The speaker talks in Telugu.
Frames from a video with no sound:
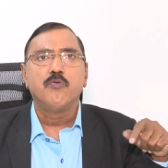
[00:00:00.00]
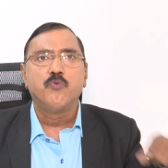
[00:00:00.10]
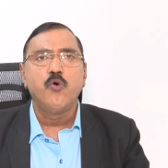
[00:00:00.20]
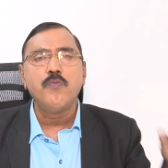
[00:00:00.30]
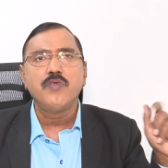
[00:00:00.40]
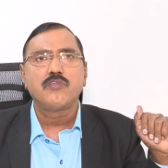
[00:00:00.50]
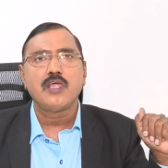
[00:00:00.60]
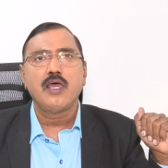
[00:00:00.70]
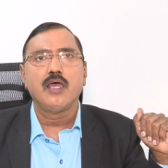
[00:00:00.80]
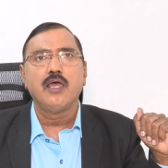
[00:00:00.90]
భూమి
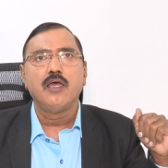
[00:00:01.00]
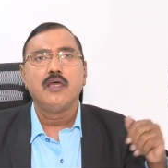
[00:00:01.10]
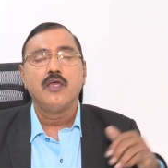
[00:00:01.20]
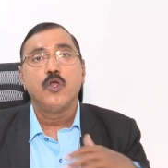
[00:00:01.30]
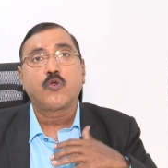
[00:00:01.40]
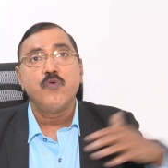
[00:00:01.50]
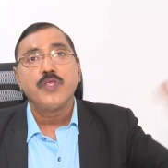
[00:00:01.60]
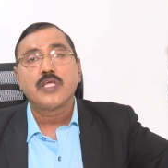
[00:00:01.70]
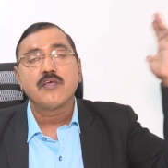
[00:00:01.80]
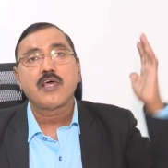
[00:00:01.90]
ఇస్తే ఎక్కువ
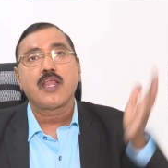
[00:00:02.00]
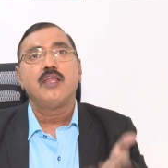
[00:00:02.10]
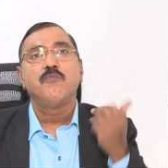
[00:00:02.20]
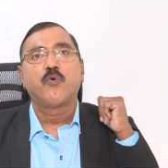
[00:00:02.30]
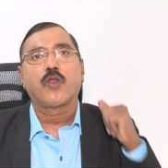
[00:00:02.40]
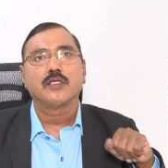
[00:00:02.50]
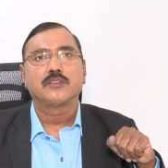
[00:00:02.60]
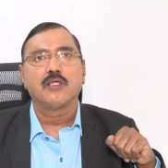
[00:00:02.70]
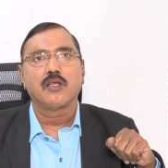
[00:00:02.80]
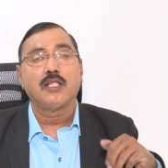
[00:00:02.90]
ఇచ్చేశారని ఇప్పుడు
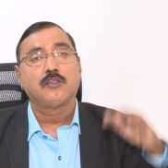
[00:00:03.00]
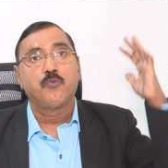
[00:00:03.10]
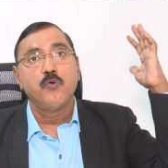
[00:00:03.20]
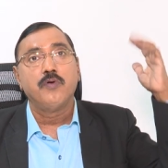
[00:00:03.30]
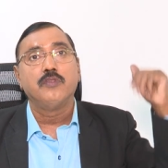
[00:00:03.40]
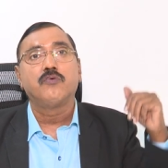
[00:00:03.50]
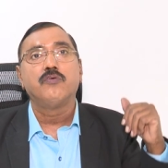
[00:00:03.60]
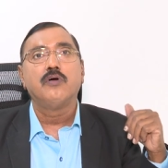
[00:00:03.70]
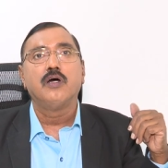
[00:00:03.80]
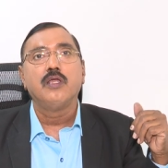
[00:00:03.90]
రాస్తున్నారు అంత భూమి ఎందుకు
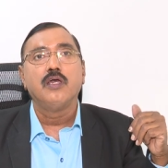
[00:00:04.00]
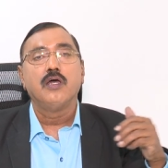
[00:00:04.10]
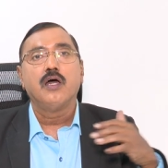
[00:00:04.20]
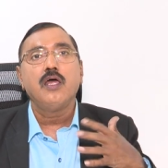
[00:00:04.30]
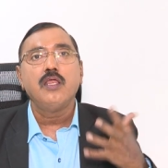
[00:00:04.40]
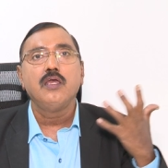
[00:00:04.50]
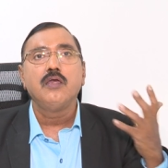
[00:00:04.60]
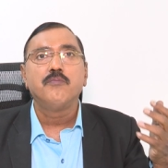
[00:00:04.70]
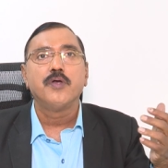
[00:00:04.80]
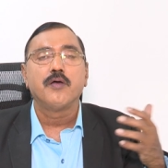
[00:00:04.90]
అని అని
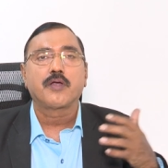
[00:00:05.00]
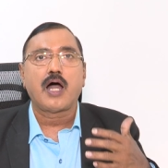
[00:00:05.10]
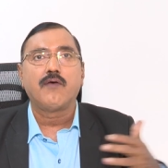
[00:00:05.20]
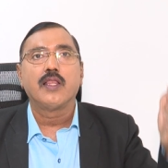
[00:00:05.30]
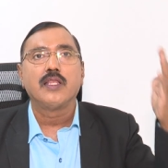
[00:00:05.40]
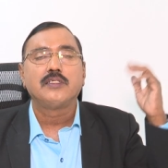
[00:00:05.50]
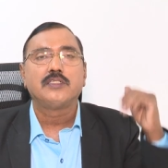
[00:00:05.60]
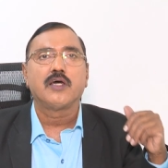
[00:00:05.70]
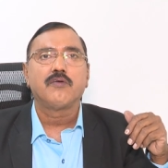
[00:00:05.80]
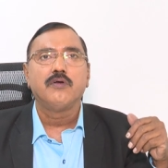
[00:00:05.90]
కావాలని
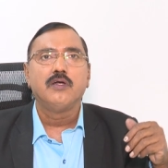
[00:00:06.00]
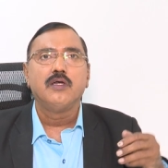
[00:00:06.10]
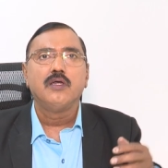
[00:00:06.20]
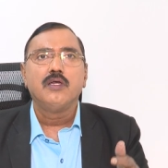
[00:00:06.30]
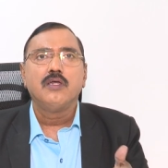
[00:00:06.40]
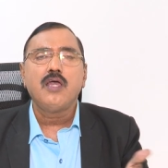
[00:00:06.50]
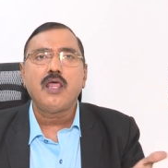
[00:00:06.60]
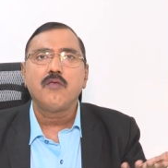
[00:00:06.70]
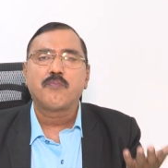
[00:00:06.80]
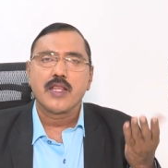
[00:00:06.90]
ఇచ్చారు
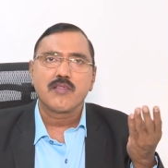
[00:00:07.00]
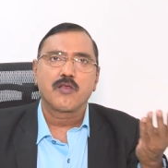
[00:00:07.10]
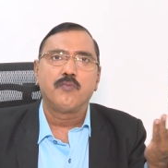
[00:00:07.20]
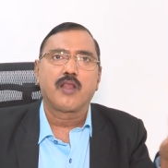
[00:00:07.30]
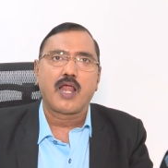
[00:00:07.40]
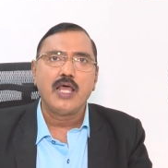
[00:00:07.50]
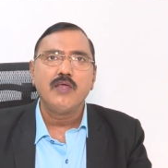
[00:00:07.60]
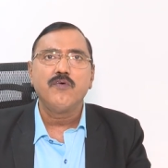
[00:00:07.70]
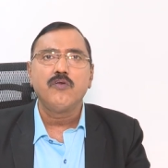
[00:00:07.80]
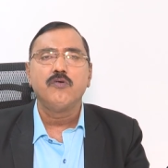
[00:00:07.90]
అసలు పరిశ్రమలు
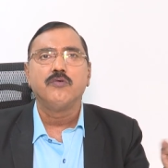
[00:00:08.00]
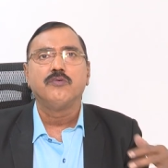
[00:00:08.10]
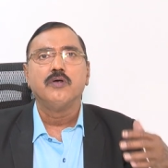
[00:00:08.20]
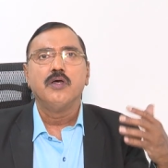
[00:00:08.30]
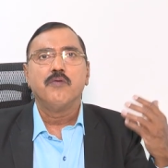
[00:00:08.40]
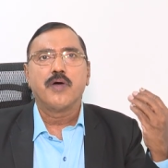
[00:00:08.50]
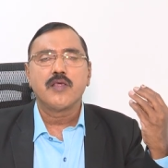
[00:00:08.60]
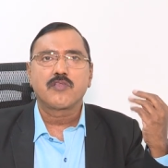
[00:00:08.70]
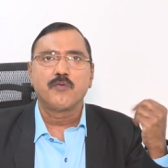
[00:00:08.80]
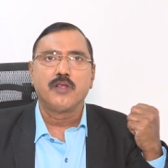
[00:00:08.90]
రానివ్వరు
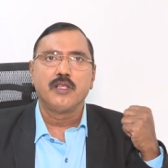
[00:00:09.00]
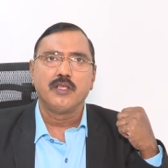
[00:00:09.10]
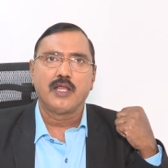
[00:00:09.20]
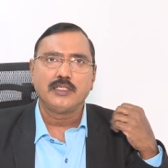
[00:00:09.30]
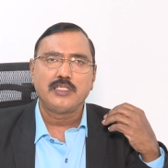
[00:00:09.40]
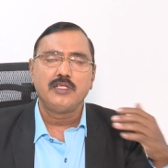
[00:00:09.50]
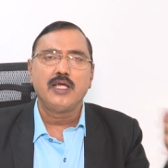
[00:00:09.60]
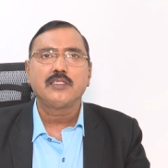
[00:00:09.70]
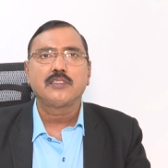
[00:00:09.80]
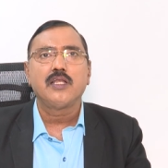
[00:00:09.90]
పరిశ్రమల్ని నాశనం
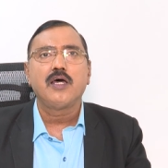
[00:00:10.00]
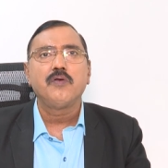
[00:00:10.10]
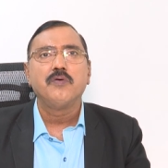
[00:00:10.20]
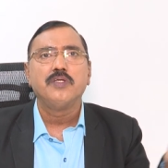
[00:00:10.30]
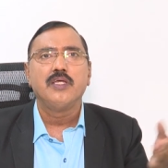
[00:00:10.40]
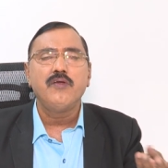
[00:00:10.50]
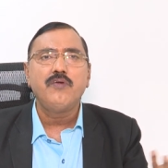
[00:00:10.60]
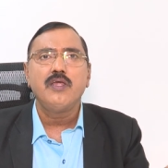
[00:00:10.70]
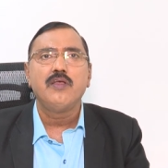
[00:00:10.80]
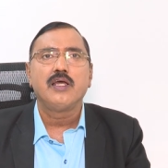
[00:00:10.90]
చేస్తున్నారు
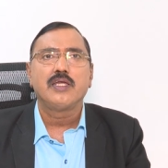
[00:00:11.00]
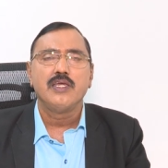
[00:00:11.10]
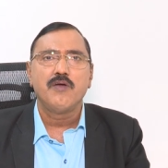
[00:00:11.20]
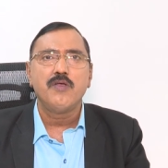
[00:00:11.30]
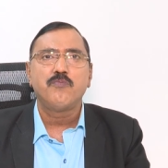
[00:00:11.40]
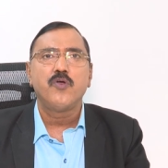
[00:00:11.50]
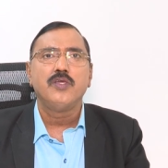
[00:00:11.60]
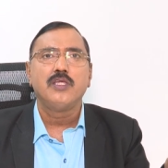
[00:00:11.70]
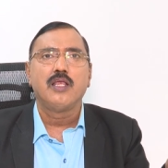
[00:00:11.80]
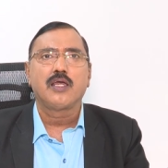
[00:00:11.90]
ఏమిటి వీళ్ళకి
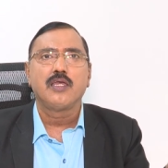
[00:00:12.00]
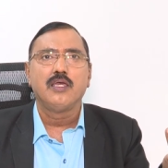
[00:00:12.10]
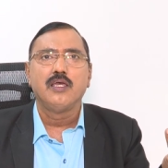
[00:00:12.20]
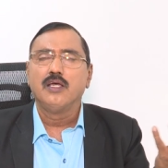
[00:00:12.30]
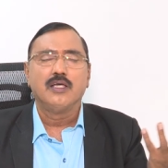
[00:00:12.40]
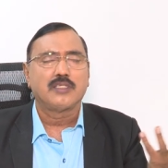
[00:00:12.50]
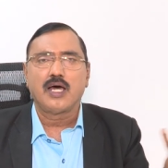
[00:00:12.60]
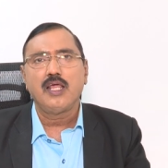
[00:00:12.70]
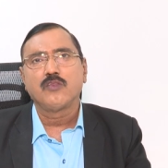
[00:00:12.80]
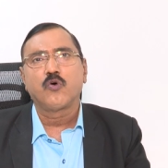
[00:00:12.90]
ఏమైపోయింది వీళ్ళకి
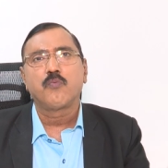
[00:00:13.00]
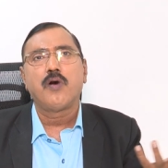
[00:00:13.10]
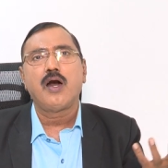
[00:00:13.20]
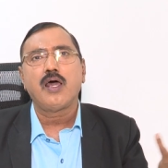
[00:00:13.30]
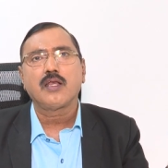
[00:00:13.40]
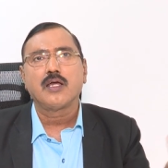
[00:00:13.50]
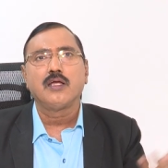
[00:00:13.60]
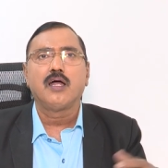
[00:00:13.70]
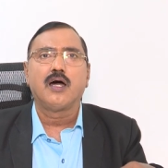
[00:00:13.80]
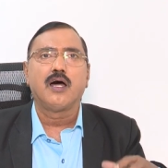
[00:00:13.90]
చాలా
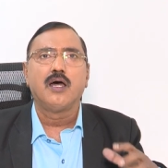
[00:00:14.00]
దుర్మార్గంగా